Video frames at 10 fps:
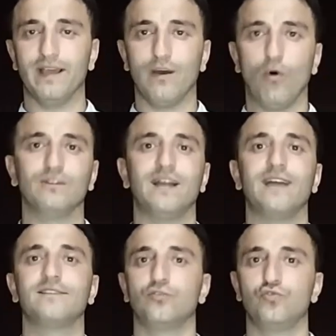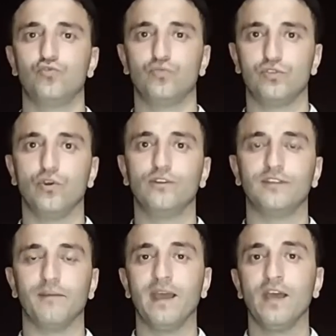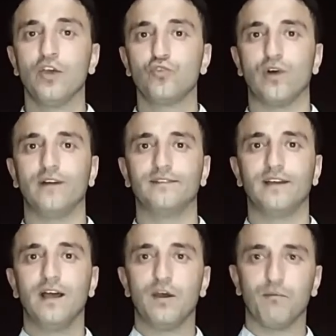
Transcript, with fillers: online satış unisi yöntemi şu anda